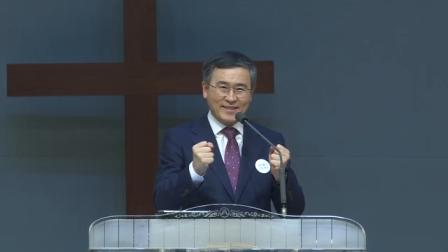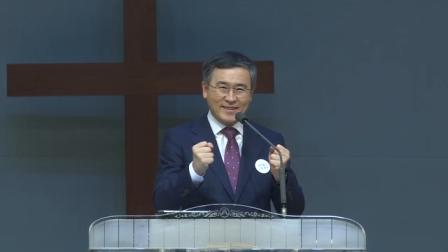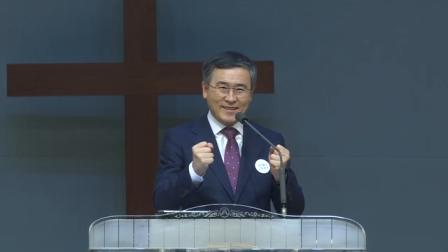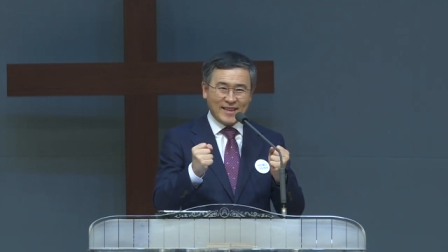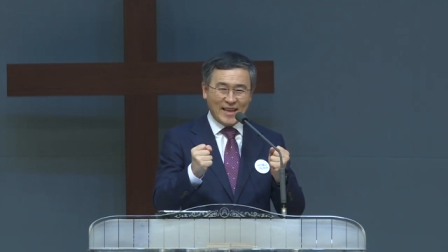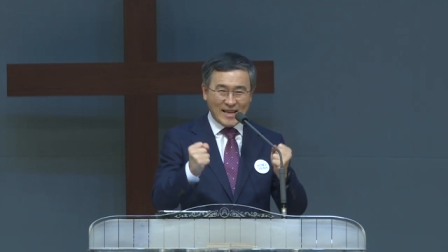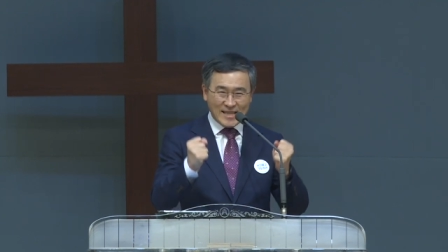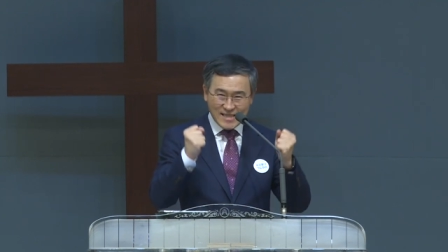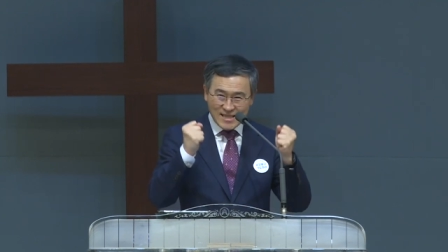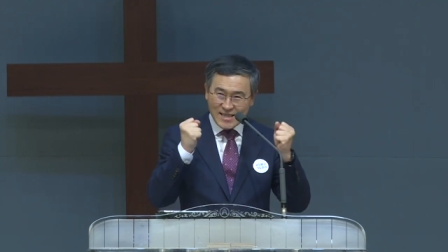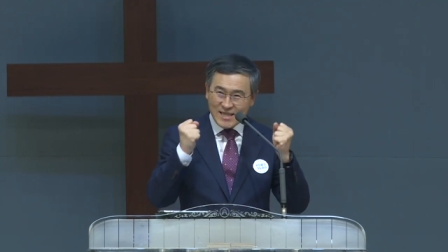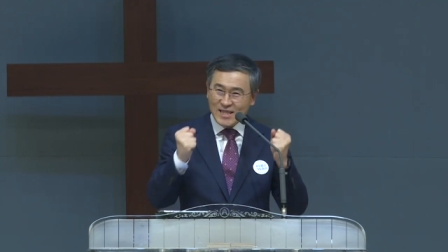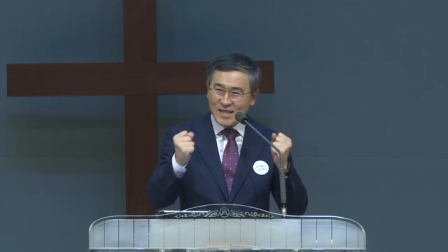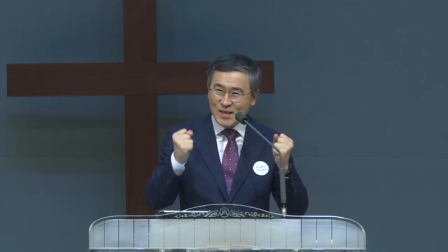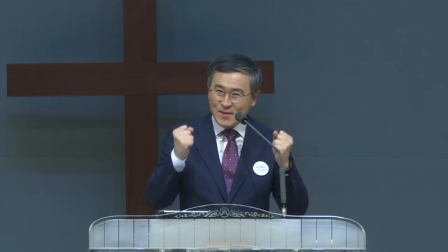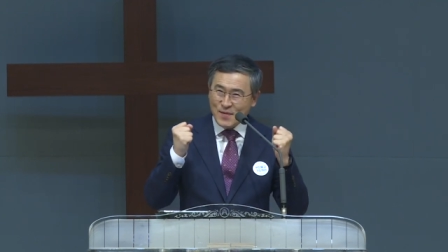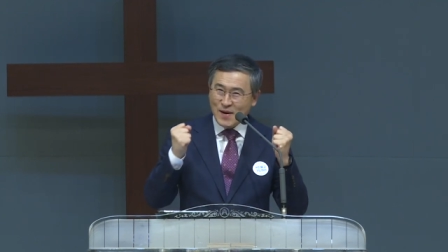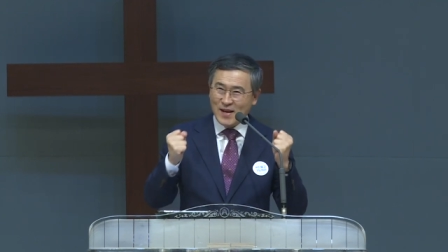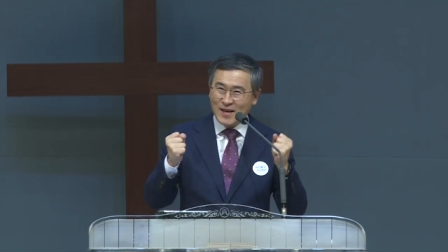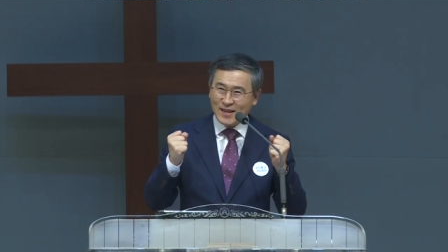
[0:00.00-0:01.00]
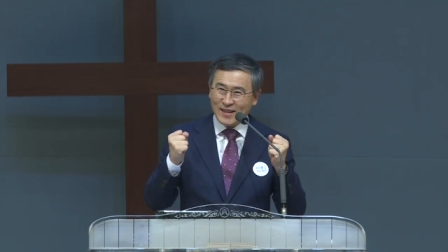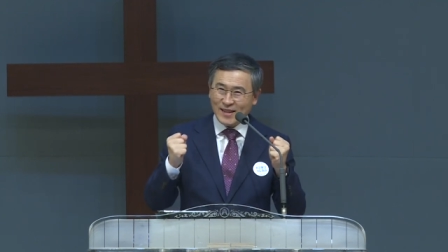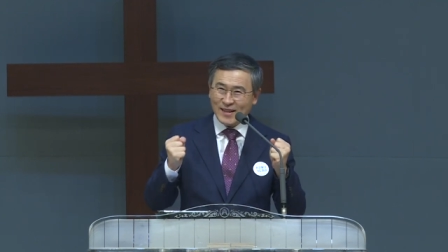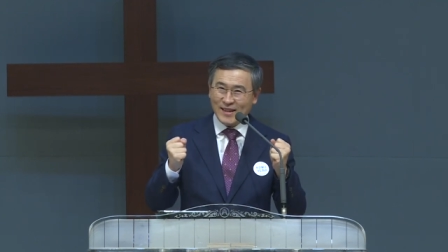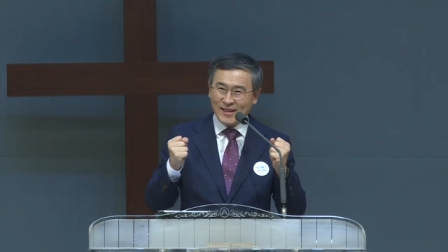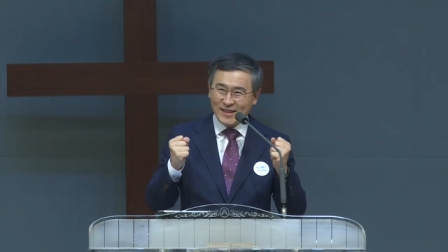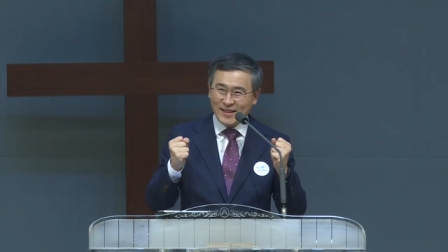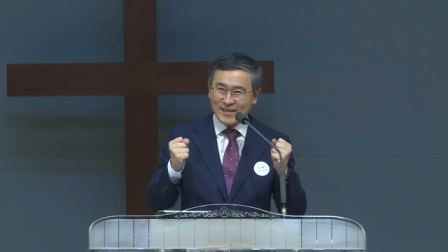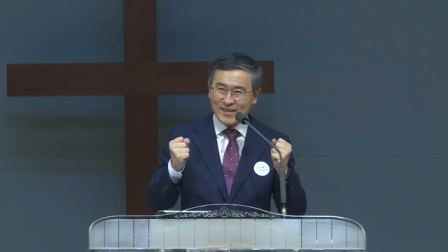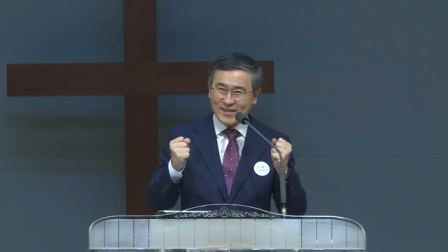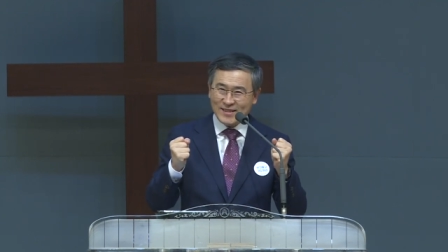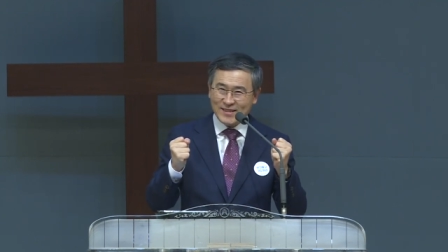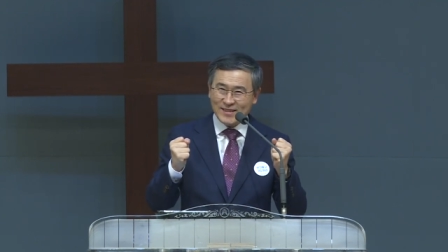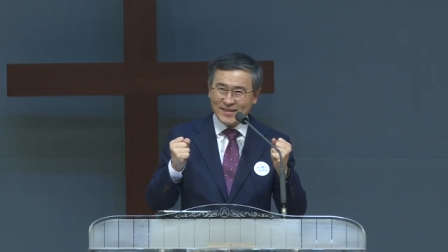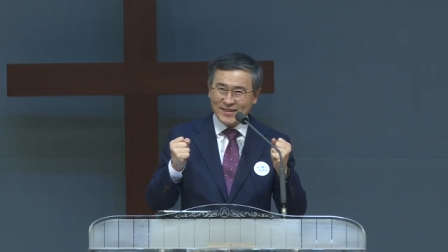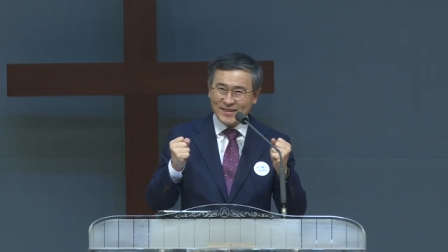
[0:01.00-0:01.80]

다시 희망을 갖게 됐죠.